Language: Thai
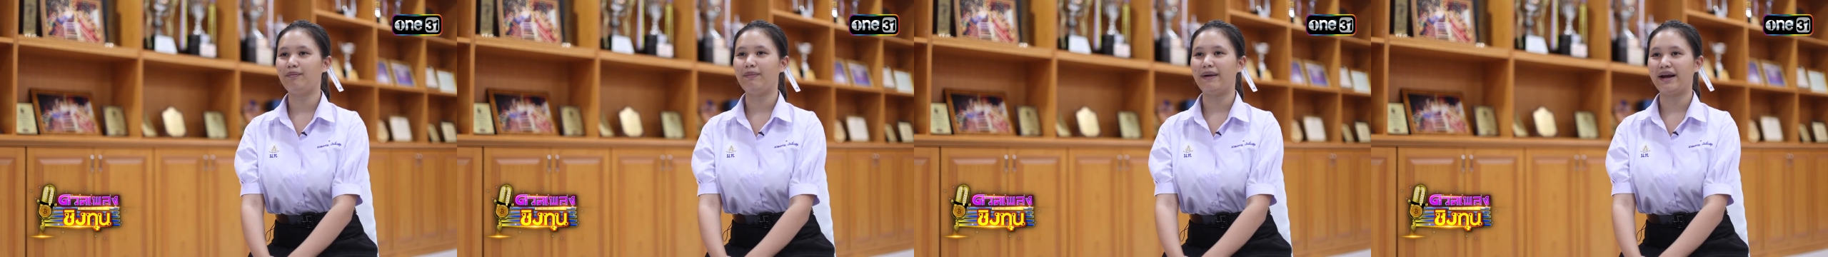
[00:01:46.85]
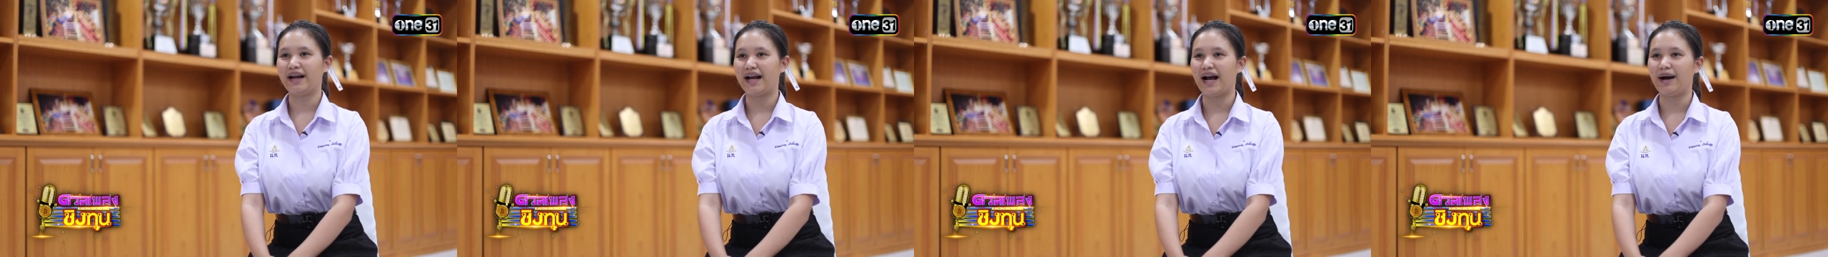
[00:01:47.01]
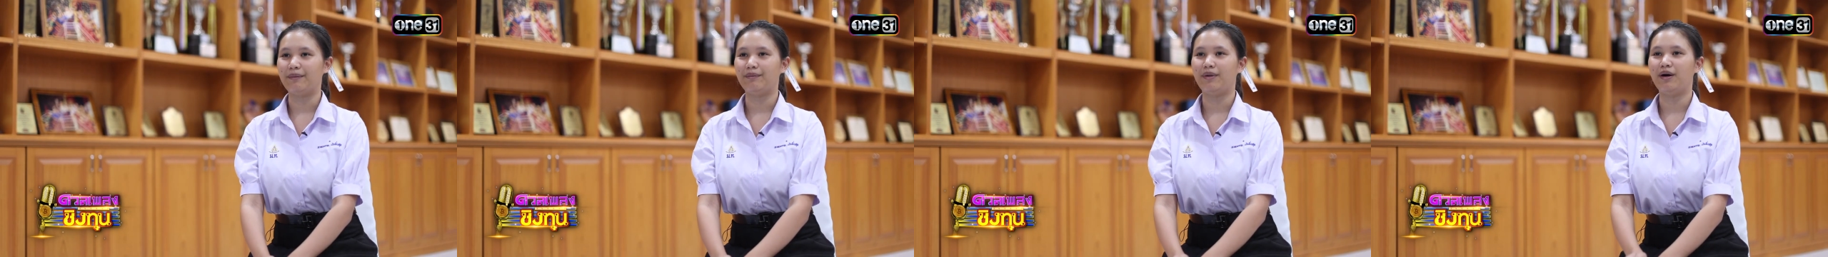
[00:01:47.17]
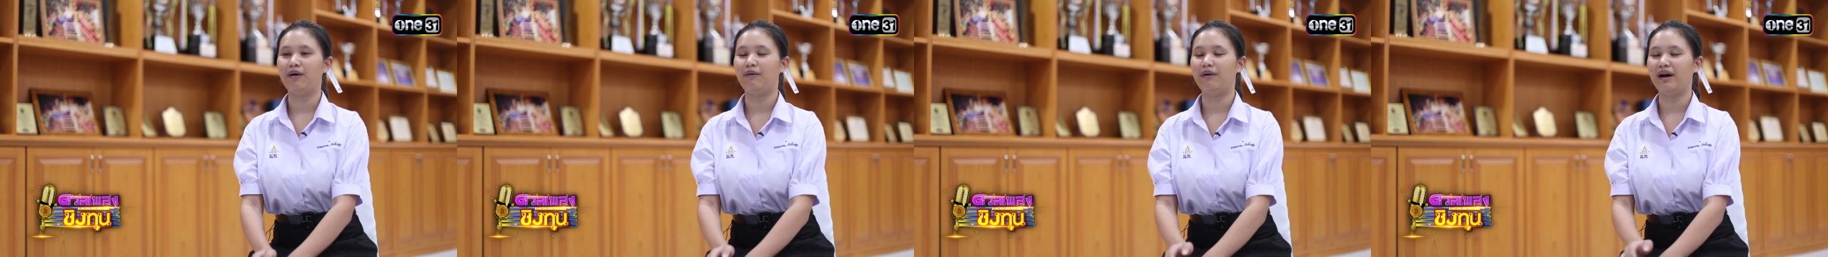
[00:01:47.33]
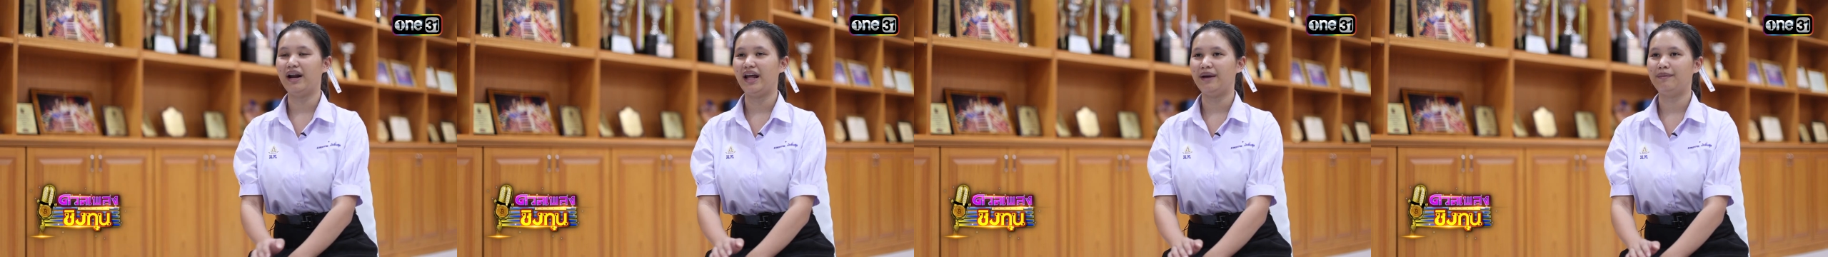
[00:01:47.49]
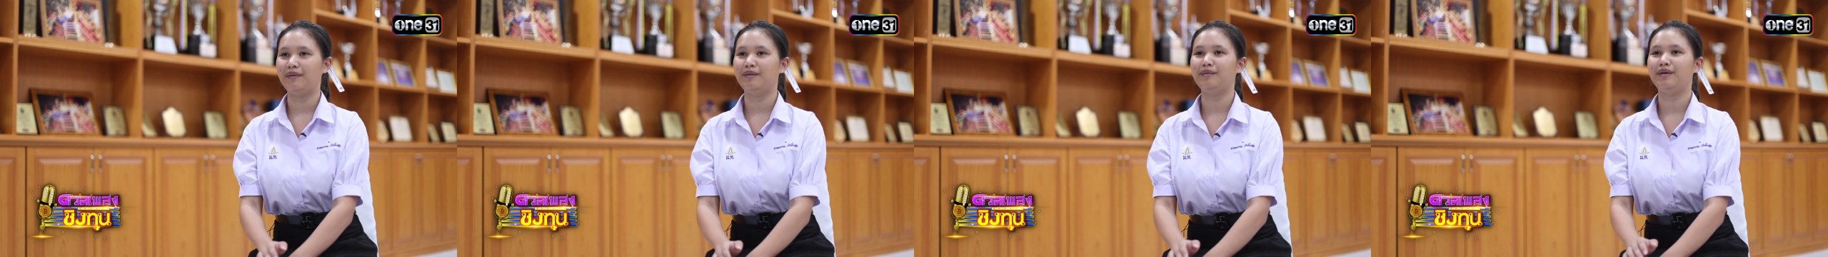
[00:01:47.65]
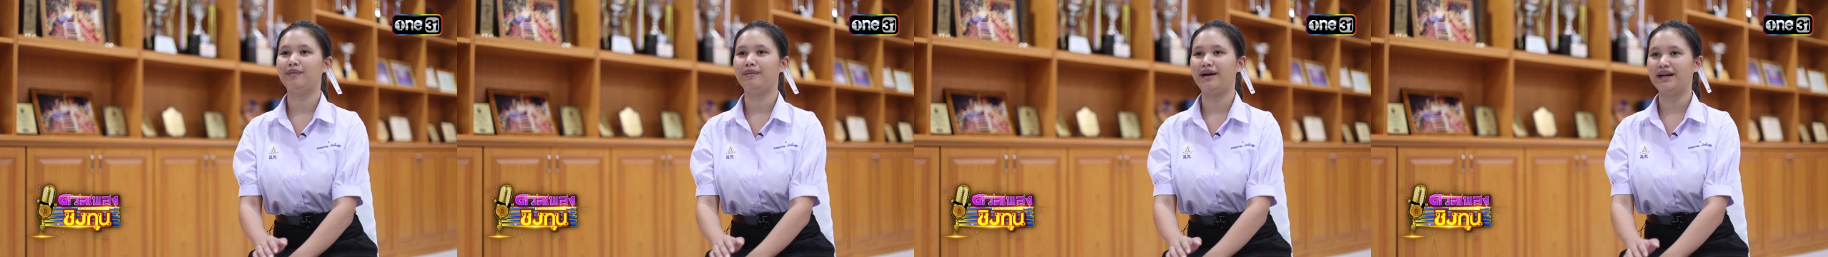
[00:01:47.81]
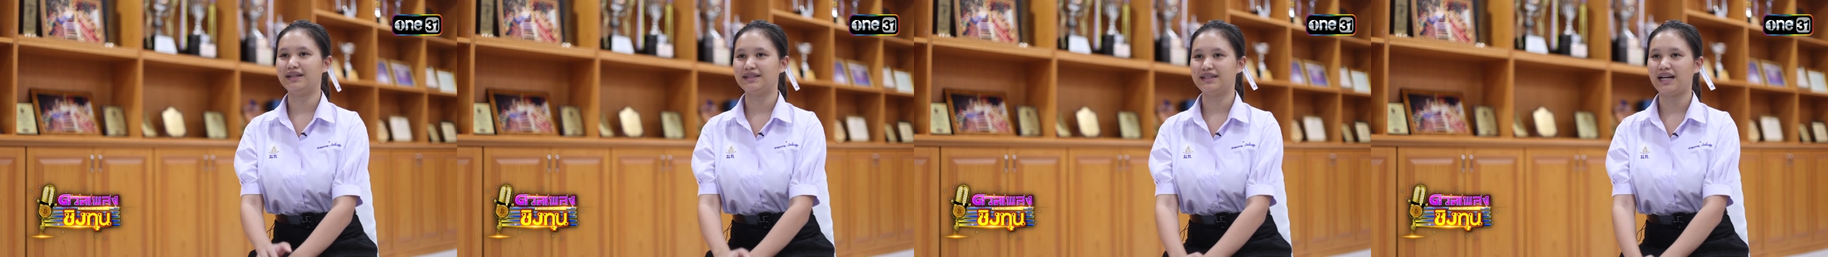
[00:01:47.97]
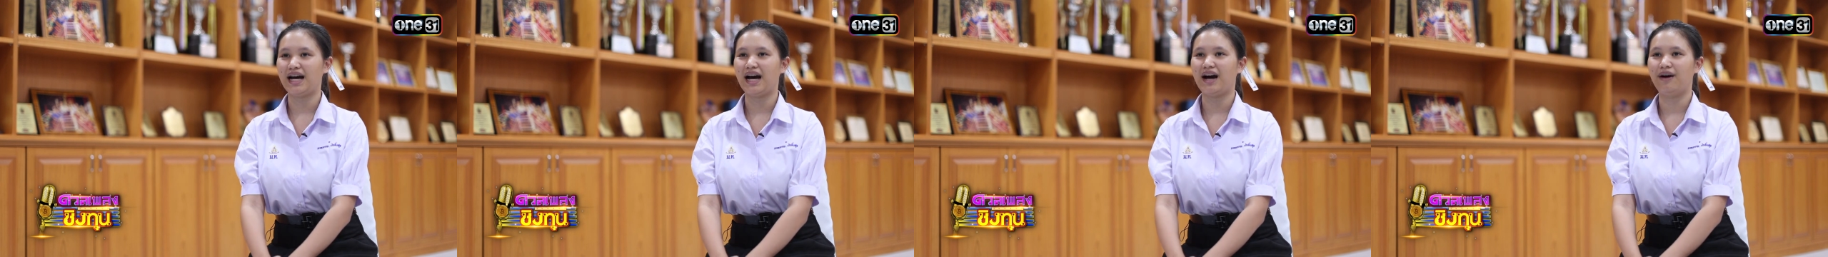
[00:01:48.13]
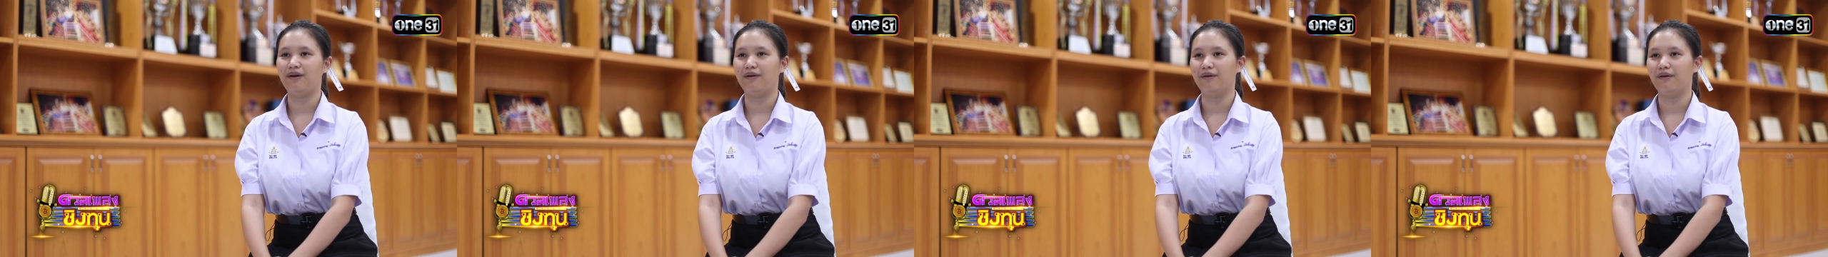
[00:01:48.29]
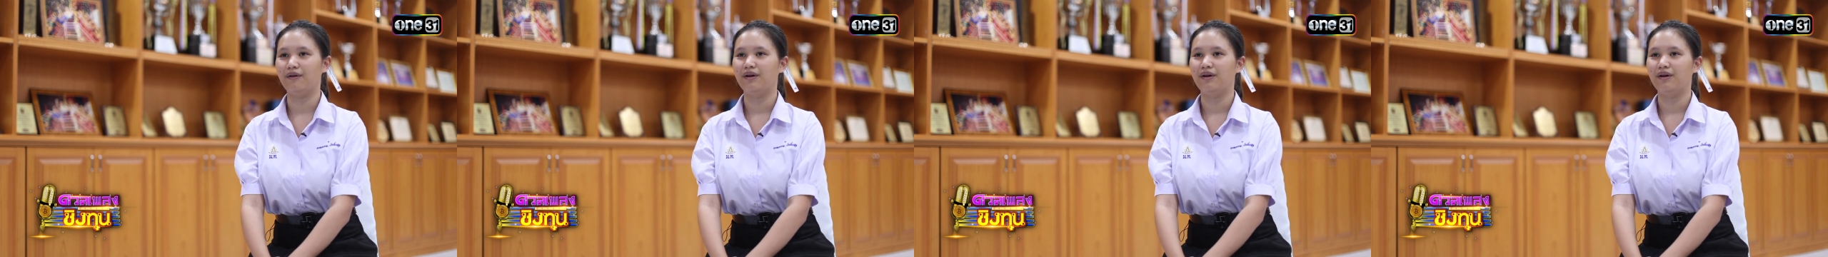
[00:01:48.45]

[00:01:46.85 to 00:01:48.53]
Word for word: ไปกลับเพราะว่าไไม่มีบ้านเช่า